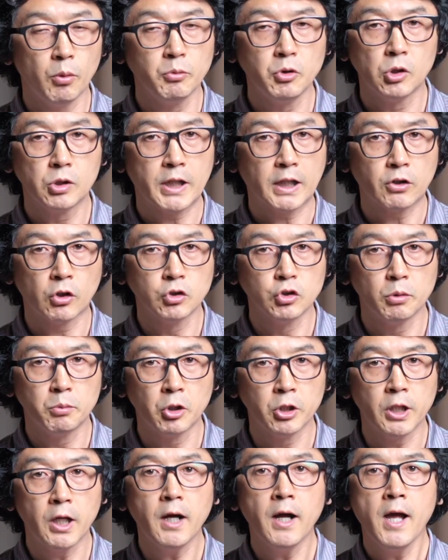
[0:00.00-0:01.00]
염려를 다
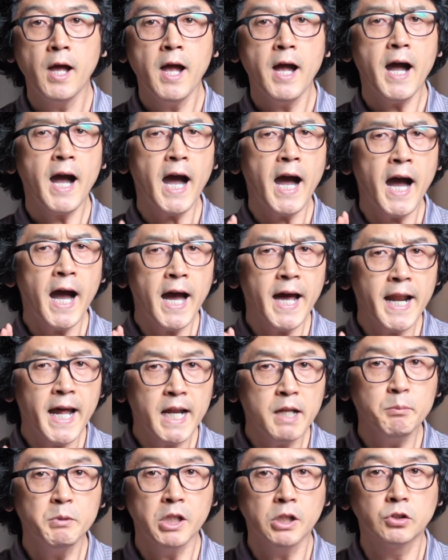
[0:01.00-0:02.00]
던져버리라.
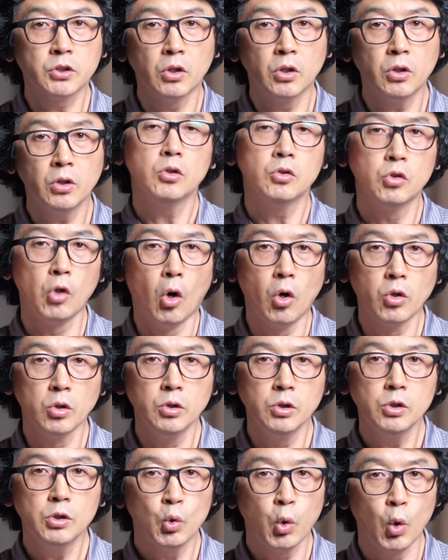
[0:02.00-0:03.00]
하나님께서
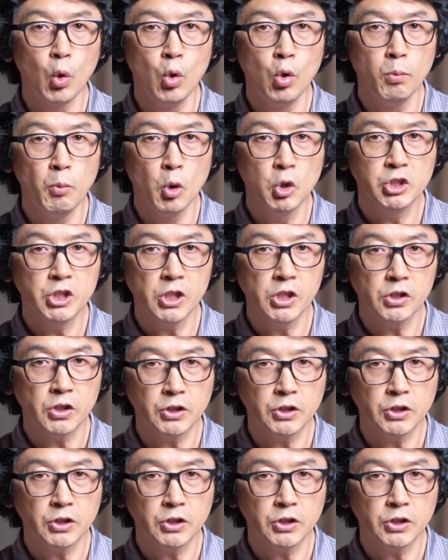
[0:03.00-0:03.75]
너를 돌보실